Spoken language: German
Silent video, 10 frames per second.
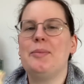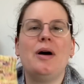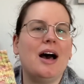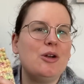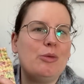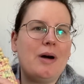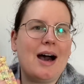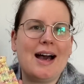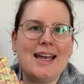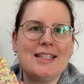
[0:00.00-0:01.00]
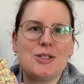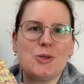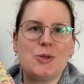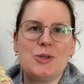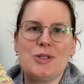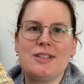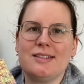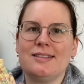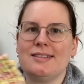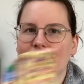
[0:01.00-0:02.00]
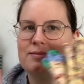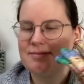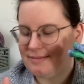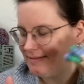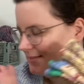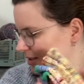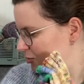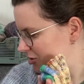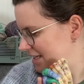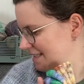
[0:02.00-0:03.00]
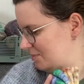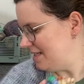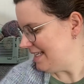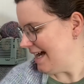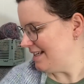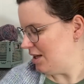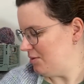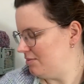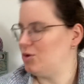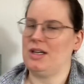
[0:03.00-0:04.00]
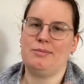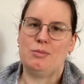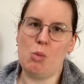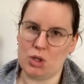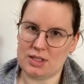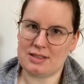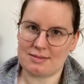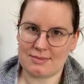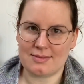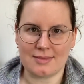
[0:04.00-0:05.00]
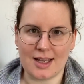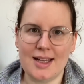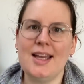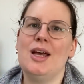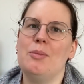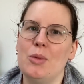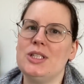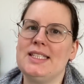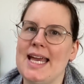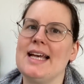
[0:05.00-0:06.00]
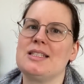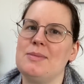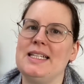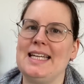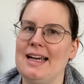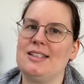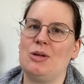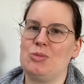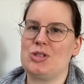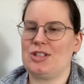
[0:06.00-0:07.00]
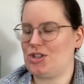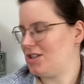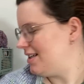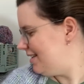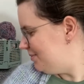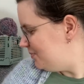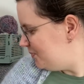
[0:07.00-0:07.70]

Paar Nummer 1 und äh, ich muss erstmal die anderen, oder muss, ne, möchte erstmal die anderen Muster stricken.